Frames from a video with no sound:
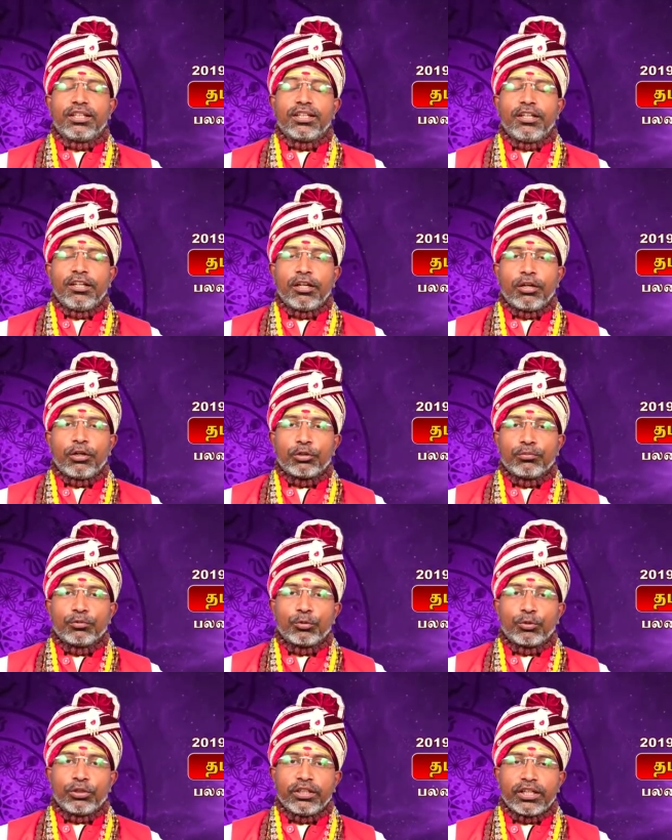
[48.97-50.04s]
எல்லாரும்
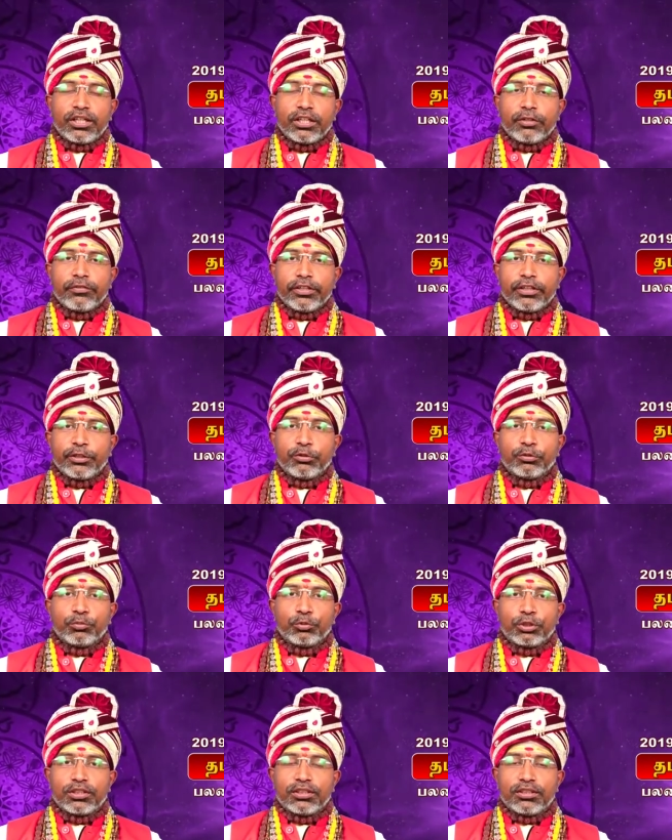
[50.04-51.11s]
கொண்டாட வேண்டிய ஒரு
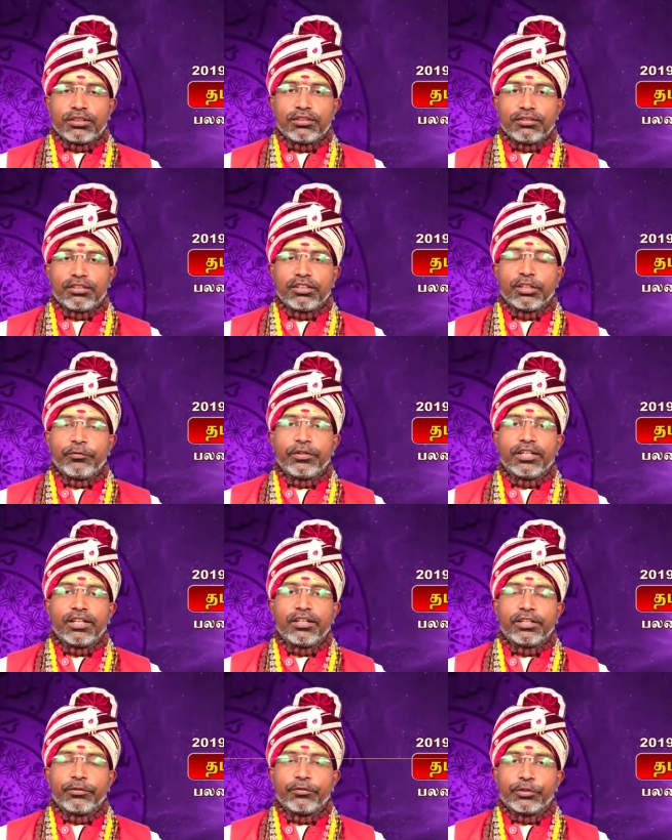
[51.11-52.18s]
புத்தாண்டு இந்த
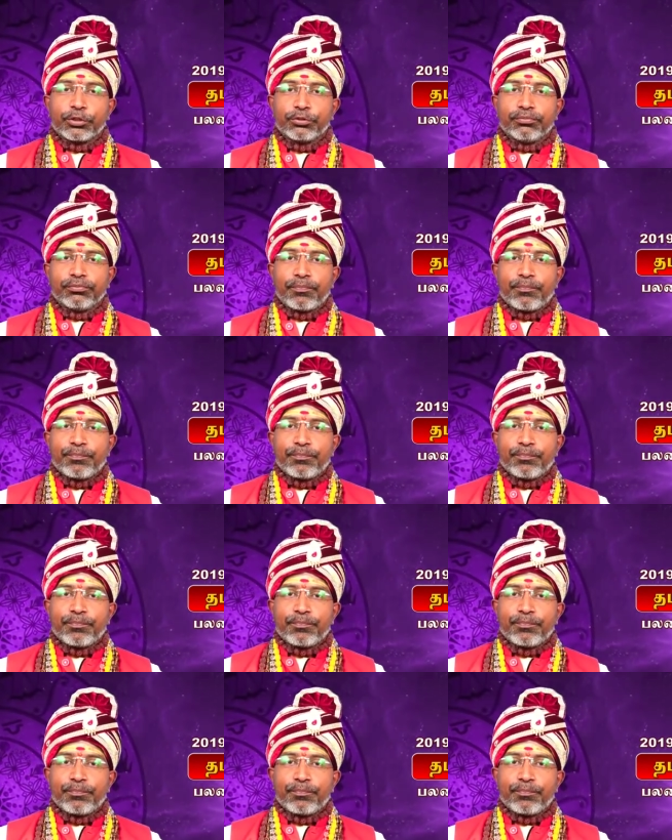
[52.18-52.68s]
விகாரி வருஷம்